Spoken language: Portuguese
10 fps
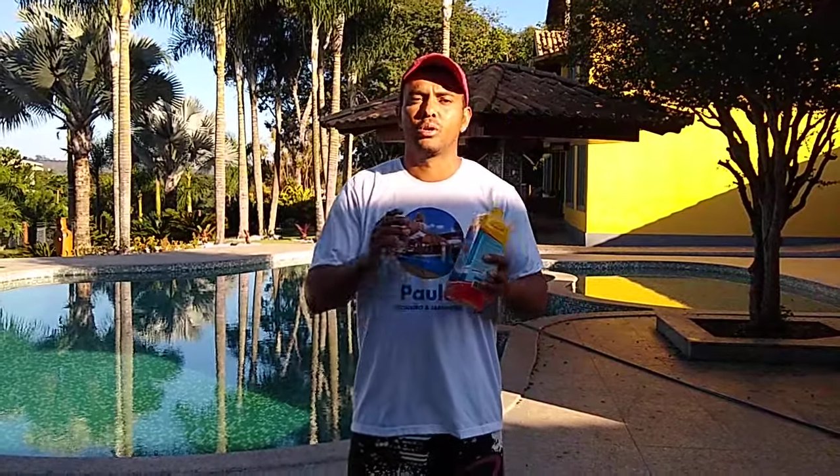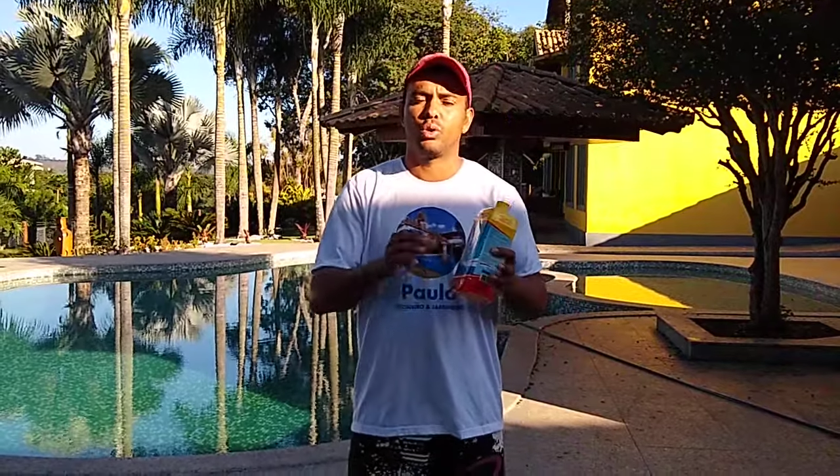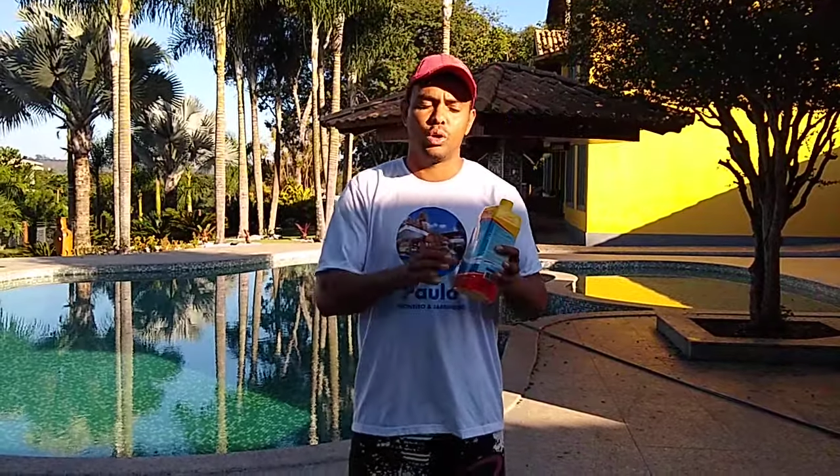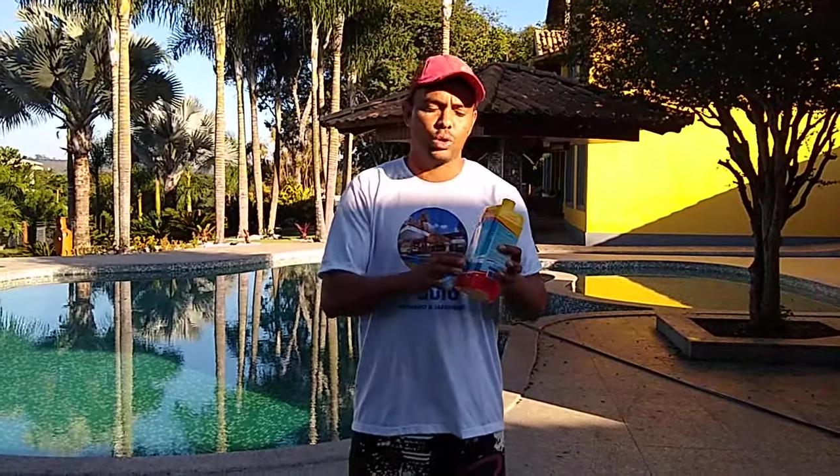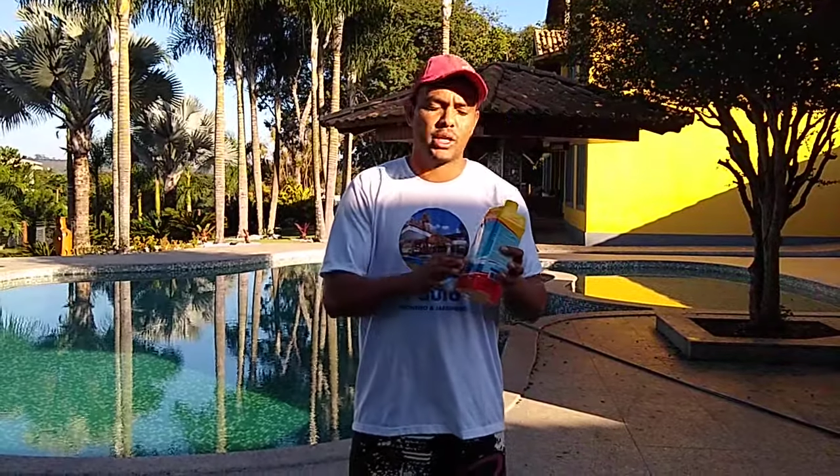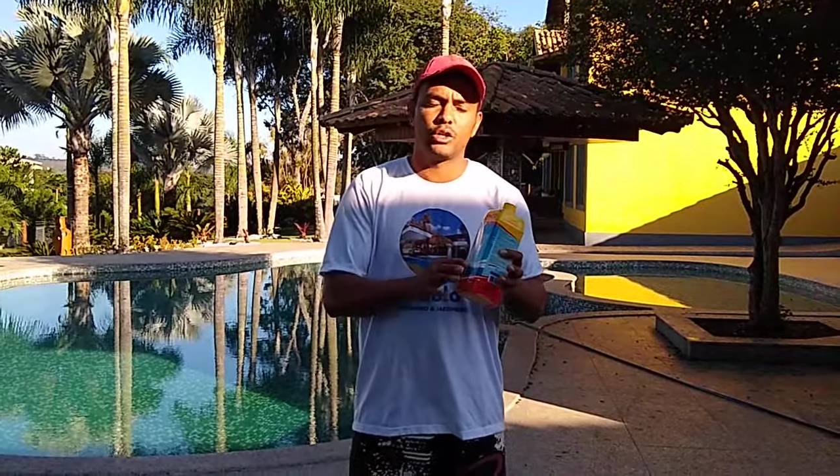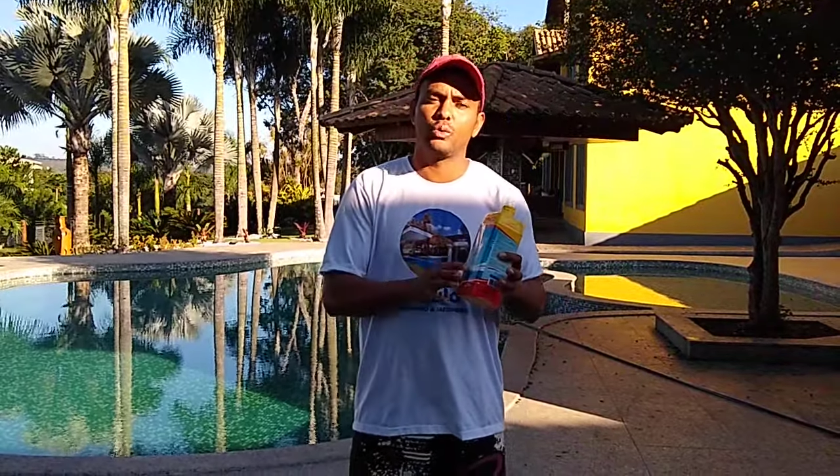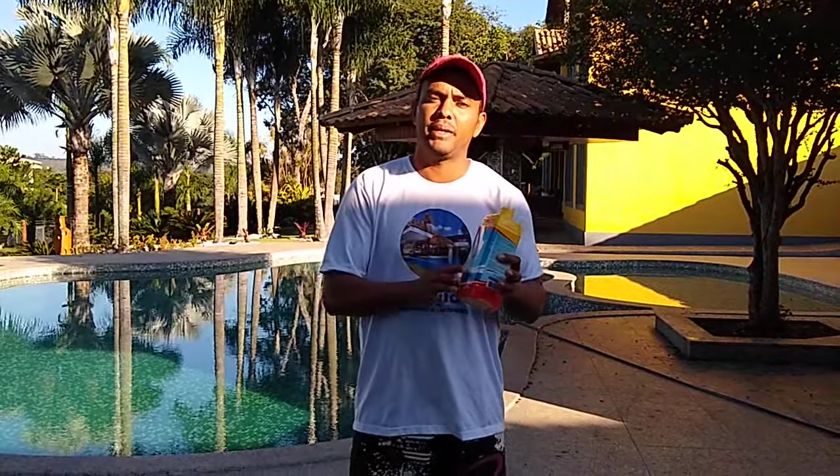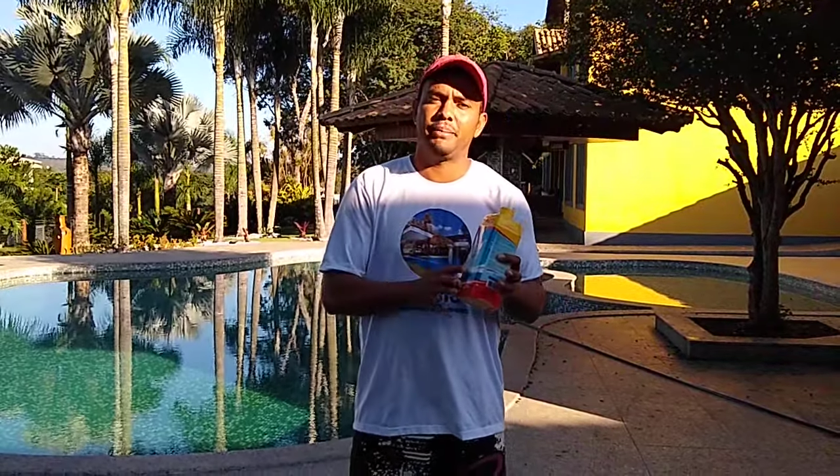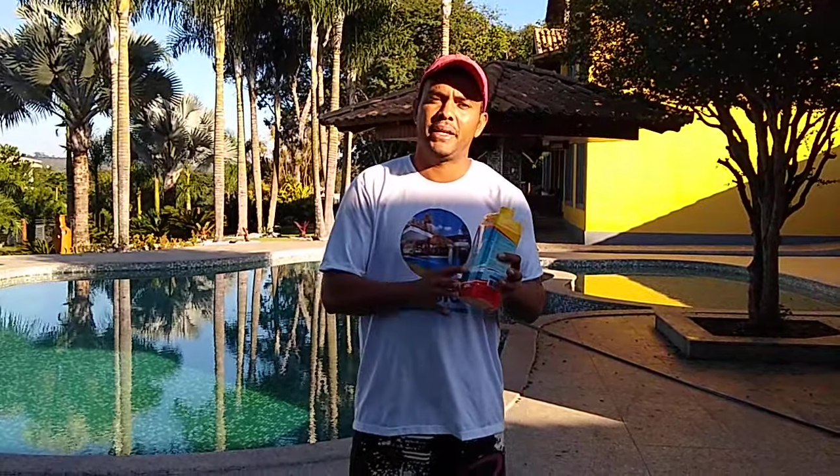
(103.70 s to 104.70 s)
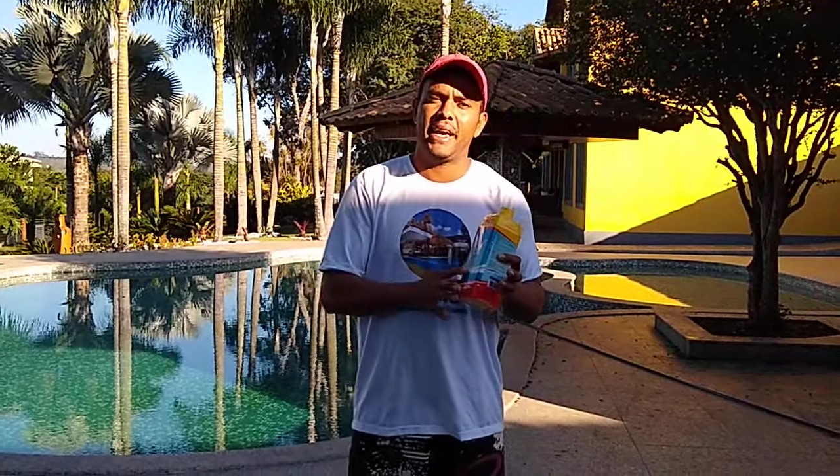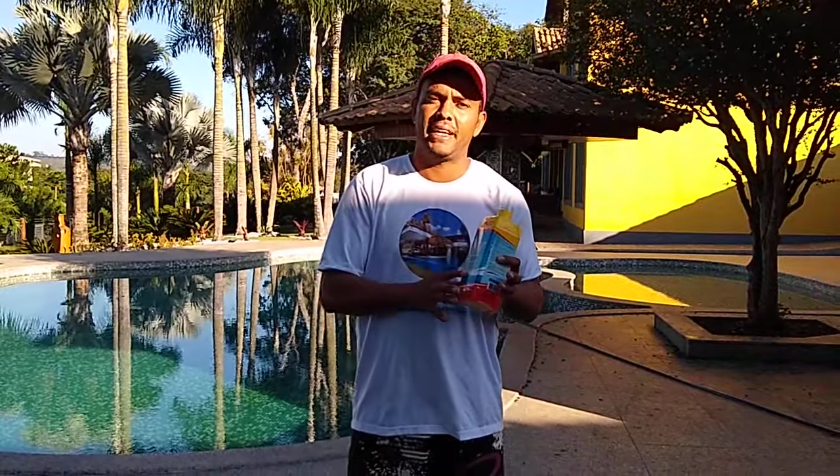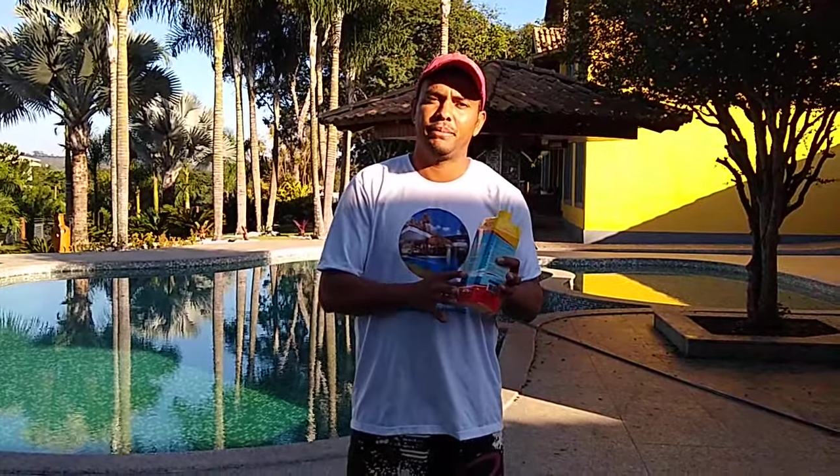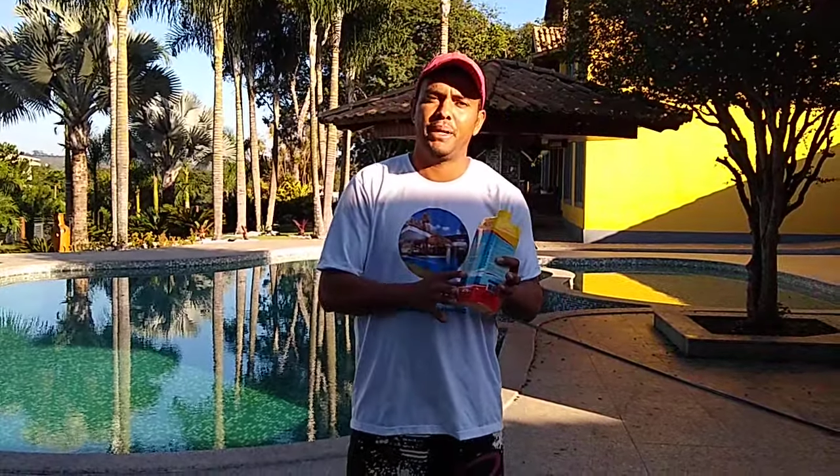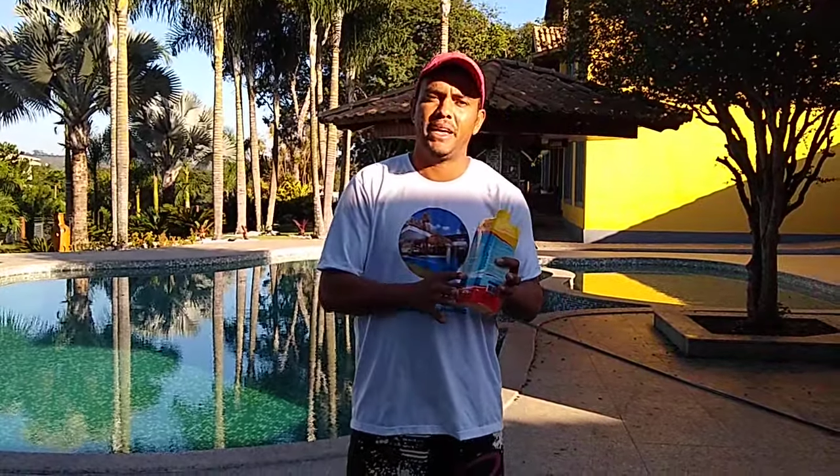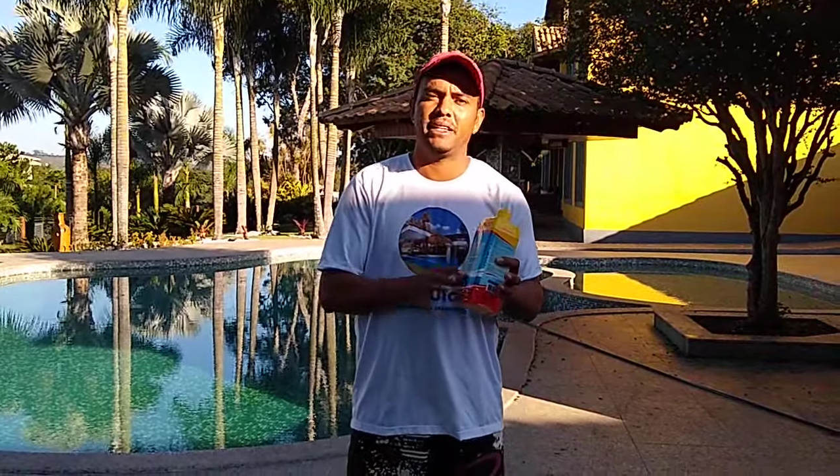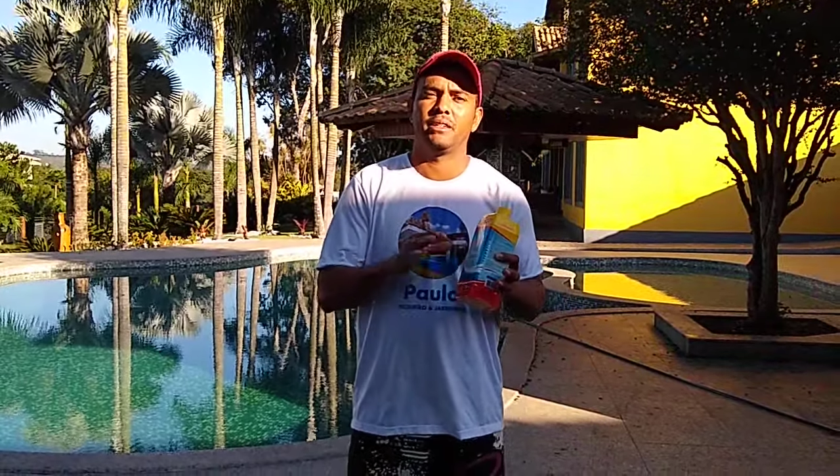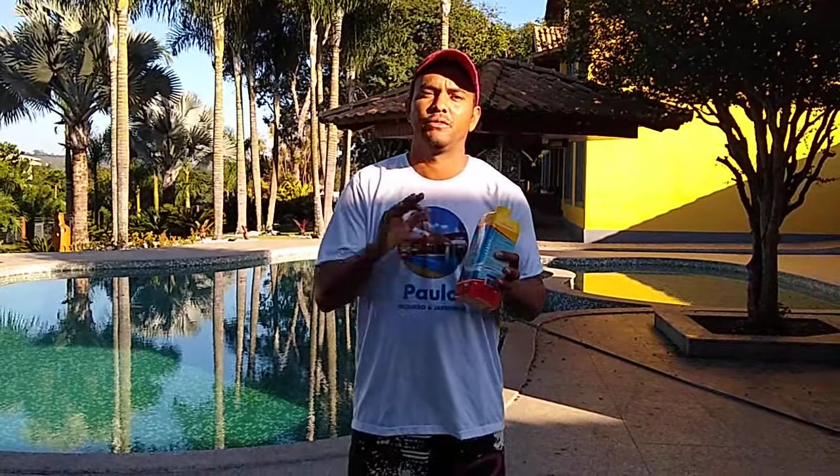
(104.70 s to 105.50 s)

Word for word: colocando uma ml e meia,